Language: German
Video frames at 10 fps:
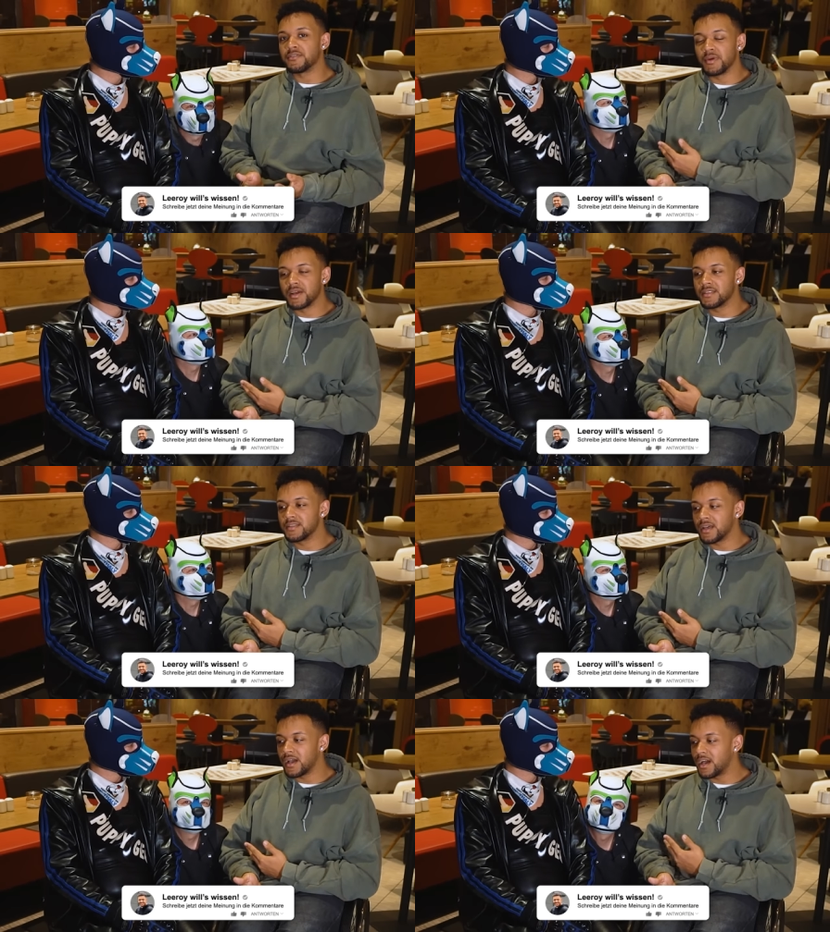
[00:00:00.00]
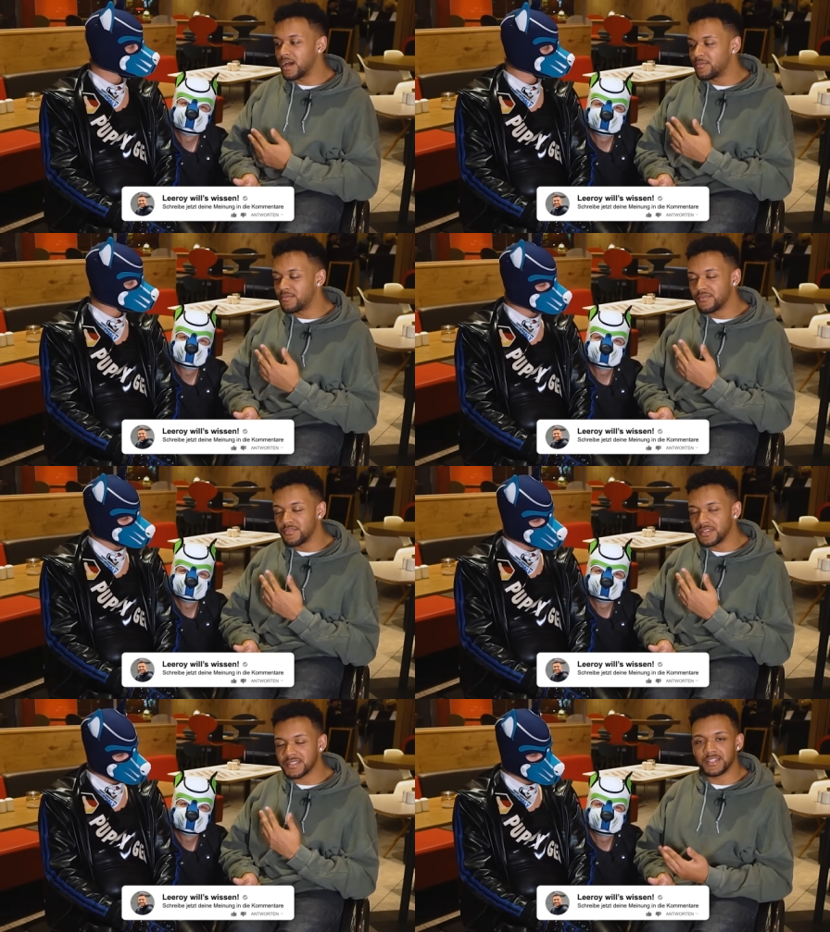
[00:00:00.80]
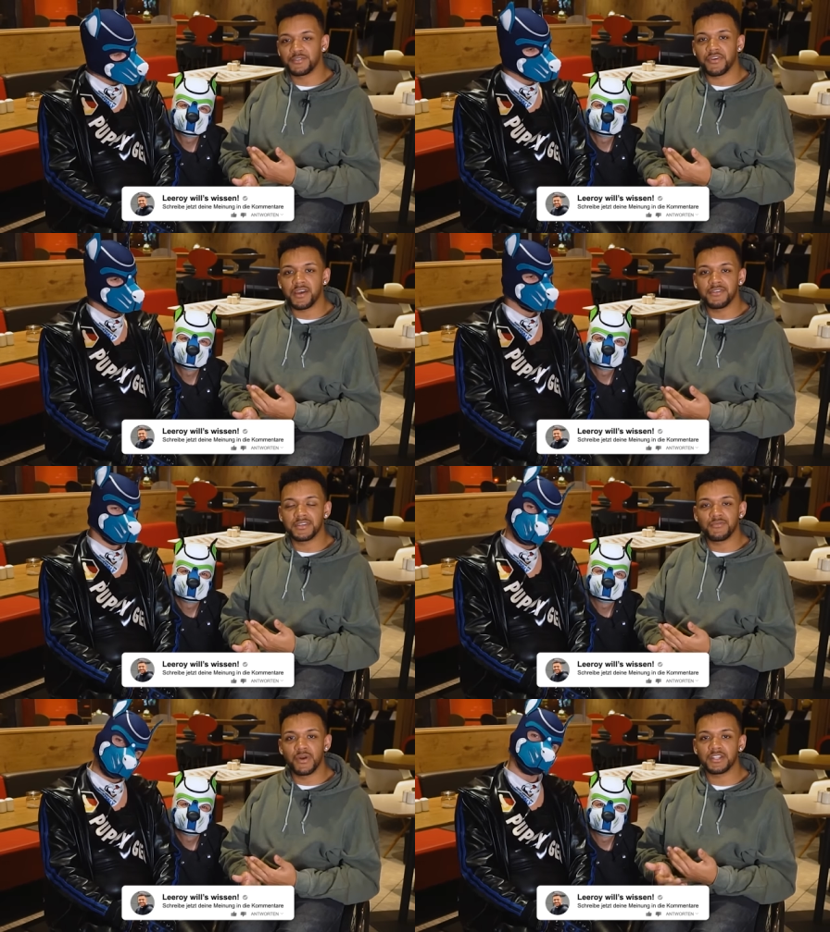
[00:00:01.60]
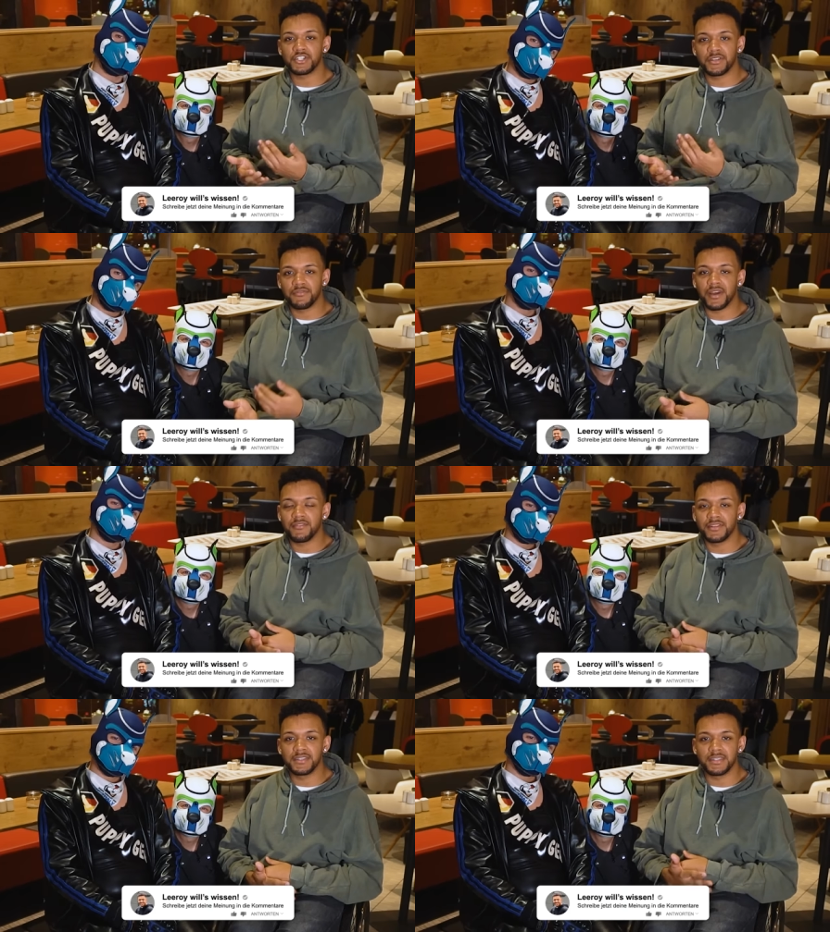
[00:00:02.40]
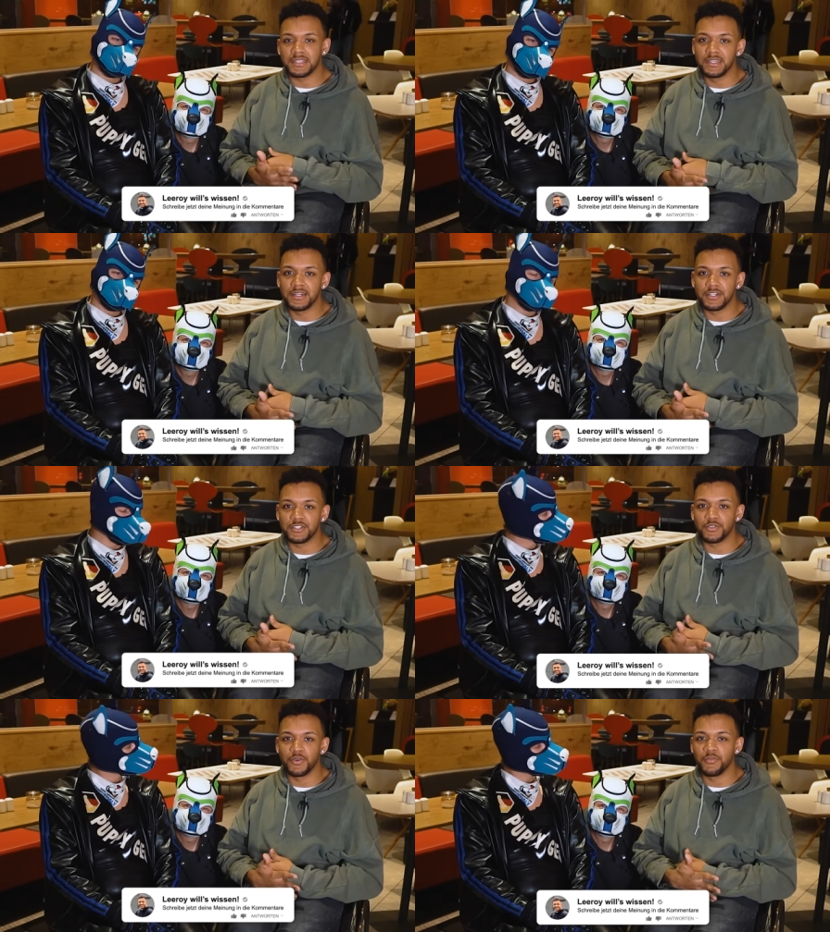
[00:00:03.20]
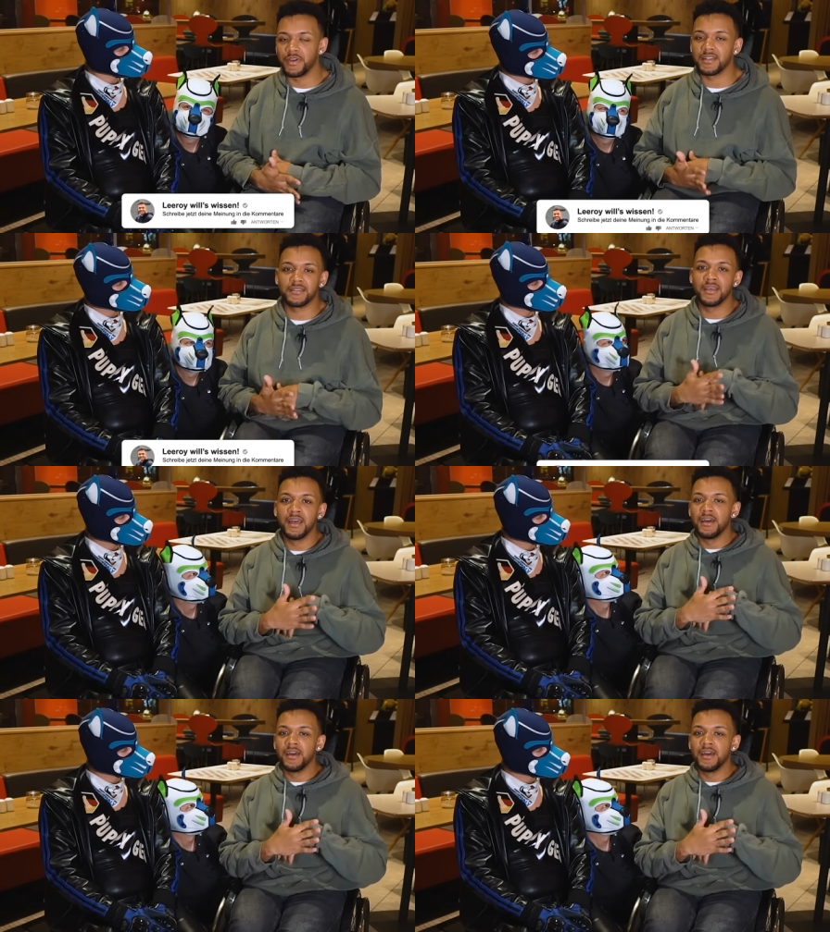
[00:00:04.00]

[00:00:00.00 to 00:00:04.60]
Die beiden haben das Ganze freiwillig gemacht, die stehen freiwillig hier so, werden